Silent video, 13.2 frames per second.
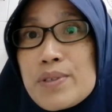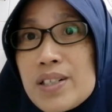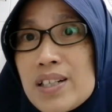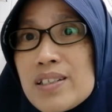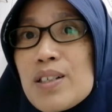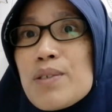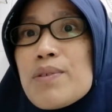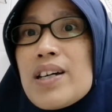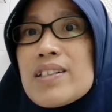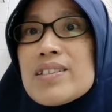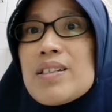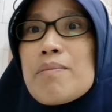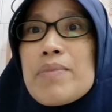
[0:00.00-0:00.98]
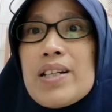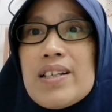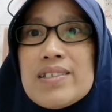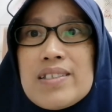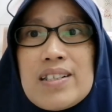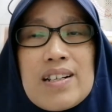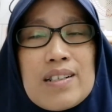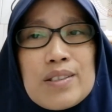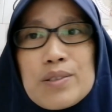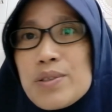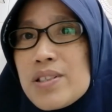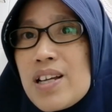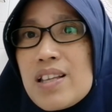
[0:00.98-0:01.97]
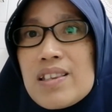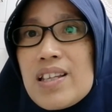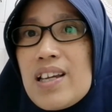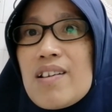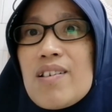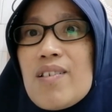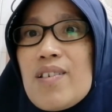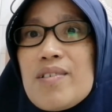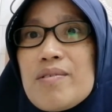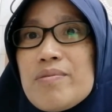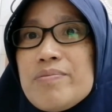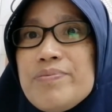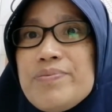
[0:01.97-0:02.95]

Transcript: sudah di luar jam pelajaran itu santai kok